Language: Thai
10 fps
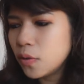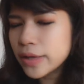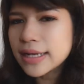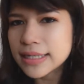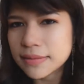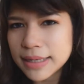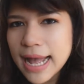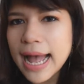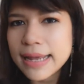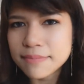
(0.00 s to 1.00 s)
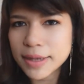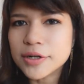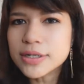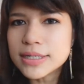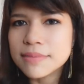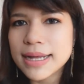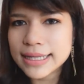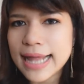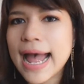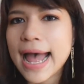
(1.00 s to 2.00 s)
ลูกยังเดินไม่ได้มันก็คือมา
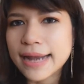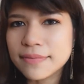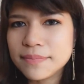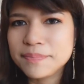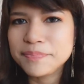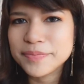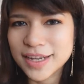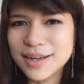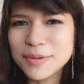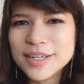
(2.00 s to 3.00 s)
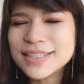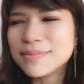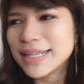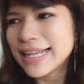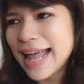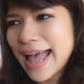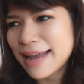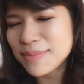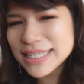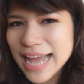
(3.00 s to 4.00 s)
ตรฐานเออมันก็คือมาตรฐาน
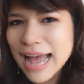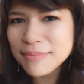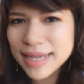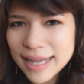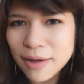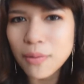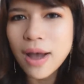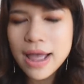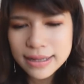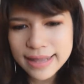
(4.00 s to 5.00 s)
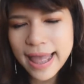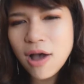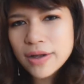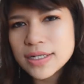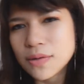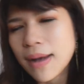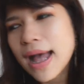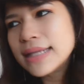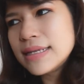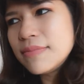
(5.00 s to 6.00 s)
ไม่ช้าไม่เร็ว แต่ออยถือว่า
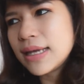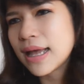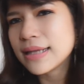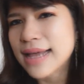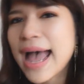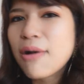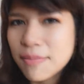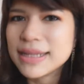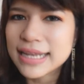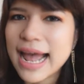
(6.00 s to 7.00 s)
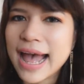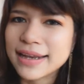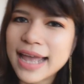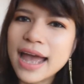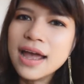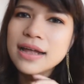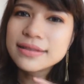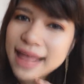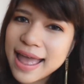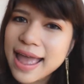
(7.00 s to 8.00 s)
จิมิงอะช้ากว่ามาตรฐานไง
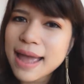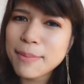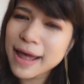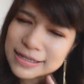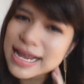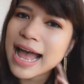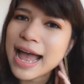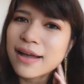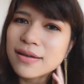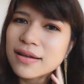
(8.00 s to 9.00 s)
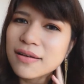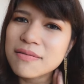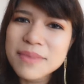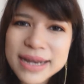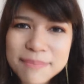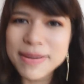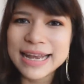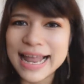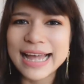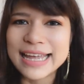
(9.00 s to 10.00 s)
แต่ถ้าช้าก็ไม่ได้เป็น
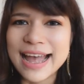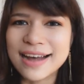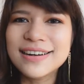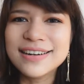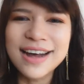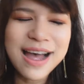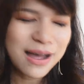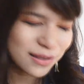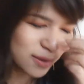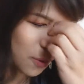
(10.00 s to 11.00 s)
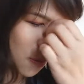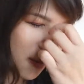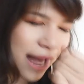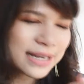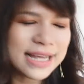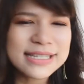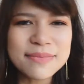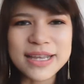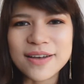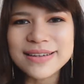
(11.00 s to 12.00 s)
ไรอะ่ะเออ ทุกวันนี้จิ
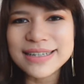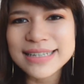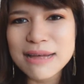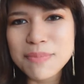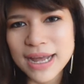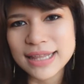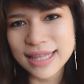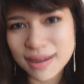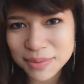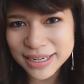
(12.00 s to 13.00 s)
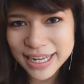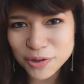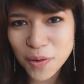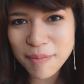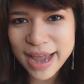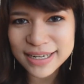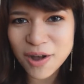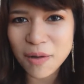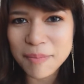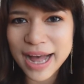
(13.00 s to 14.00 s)
หมิงก็เดินได้ปกติเหมือนเด็กทั่วไปนึก
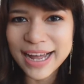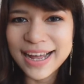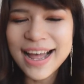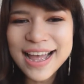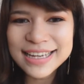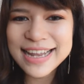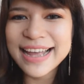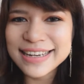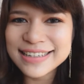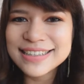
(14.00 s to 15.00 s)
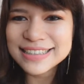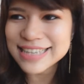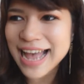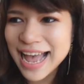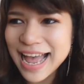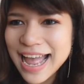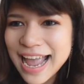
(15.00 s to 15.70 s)
ออกปะเด็กเดินช้า